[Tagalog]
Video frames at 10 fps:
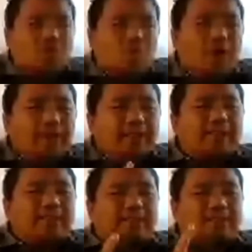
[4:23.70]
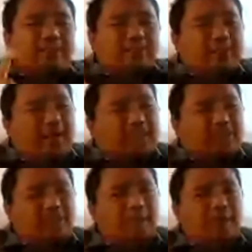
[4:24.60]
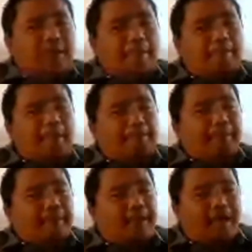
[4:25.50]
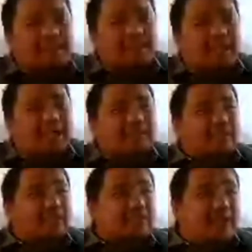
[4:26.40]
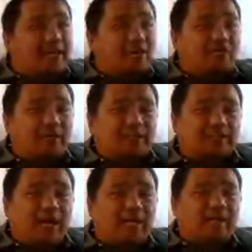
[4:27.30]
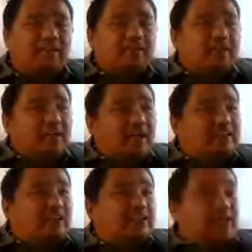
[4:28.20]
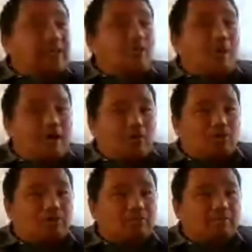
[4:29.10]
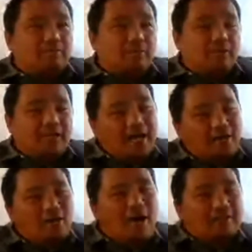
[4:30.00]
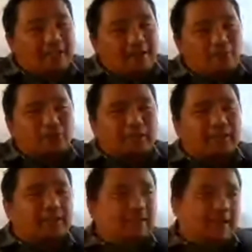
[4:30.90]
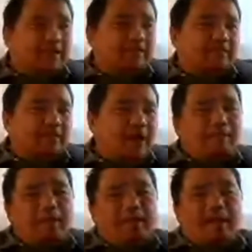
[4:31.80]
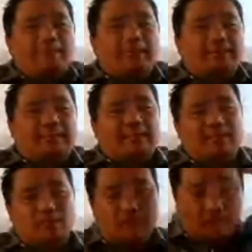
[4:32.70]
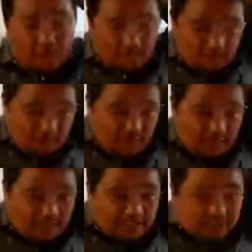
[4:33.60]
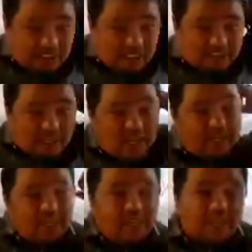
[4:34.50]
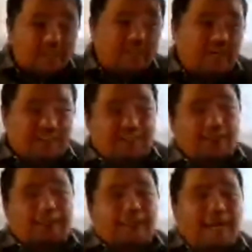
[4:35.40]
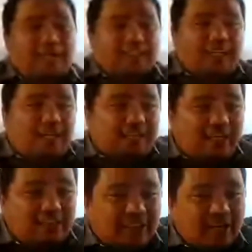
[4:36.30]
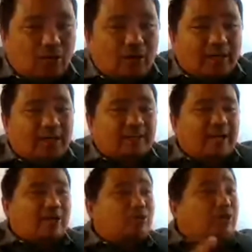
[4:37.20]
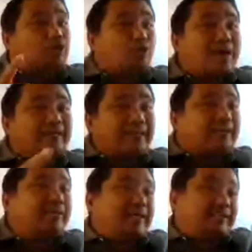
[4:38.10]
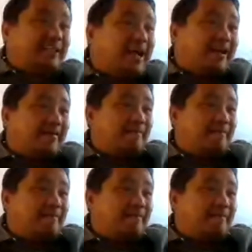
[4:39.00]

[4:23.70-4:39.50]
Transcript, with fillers: Why does Hashem reaper Pinkas as the son of Lazar and the son of Aaron. Nganong ang Talmud Sanhedrin, ang mga rabbis ng ingon man, nga si Lazar anak nga si Pinkas anak ni Lazar og anak ni Aaron nga automatic man na siya.